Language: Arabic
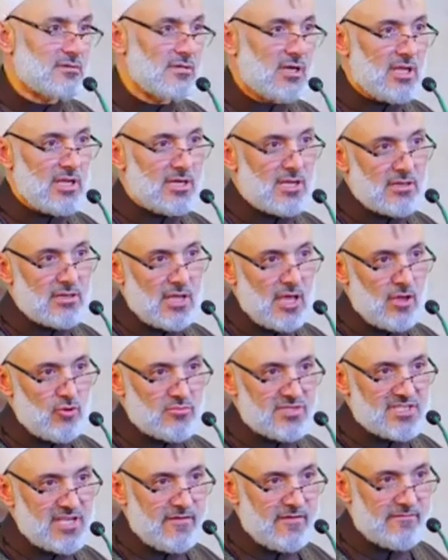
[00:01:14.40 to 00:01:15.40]
لأنهم كانوا
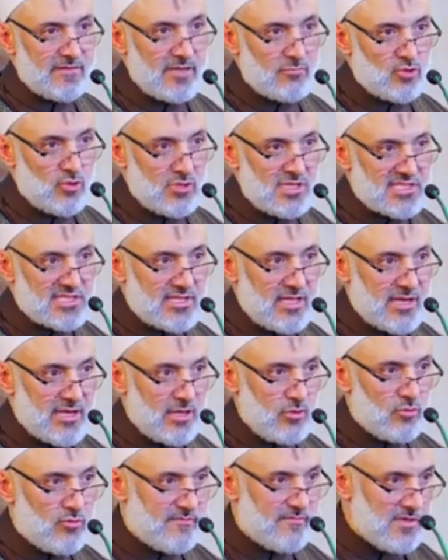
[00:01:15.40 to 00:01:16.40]
مسافرين بدهم
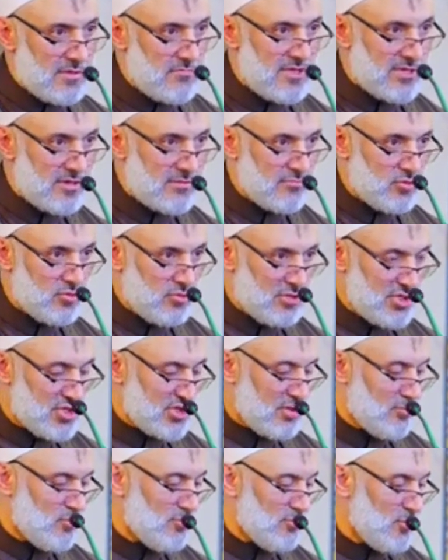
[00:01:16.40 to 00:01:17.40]
يستريحوا في بير بدهم
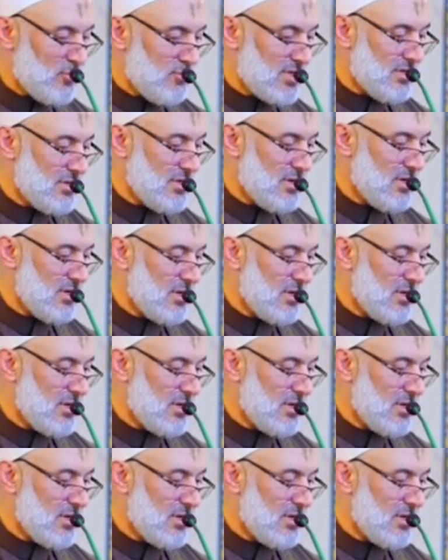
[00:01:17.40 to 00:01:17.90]
يشربوا منه مي